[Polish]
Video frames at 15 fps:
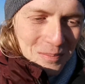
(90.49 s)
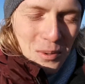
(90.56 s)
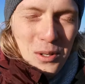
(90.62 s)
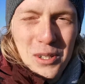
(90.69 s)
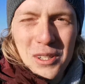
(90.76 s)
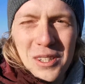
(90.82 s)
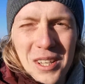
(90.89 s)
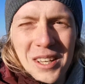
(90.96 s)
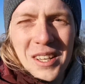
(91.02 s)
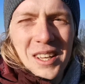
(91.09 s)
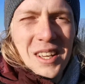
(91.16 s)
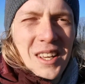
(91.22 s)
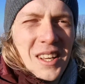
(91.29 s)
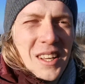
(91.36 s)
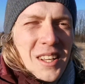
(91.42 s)
poszedł
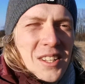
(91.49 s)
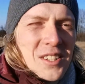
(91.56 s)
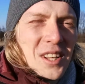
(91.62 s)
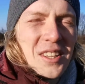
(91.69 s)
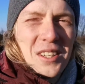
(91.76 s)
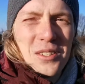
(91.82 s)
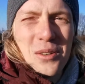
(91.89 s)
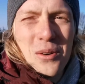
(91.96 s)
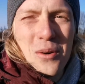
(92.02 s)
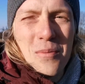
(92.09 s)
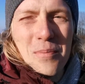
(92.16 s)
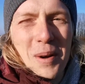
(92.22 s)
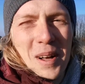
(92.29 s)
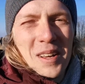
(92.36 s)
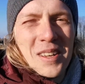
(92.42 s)
siadać do
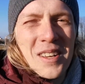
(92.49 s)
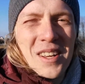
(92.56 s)
kąpa.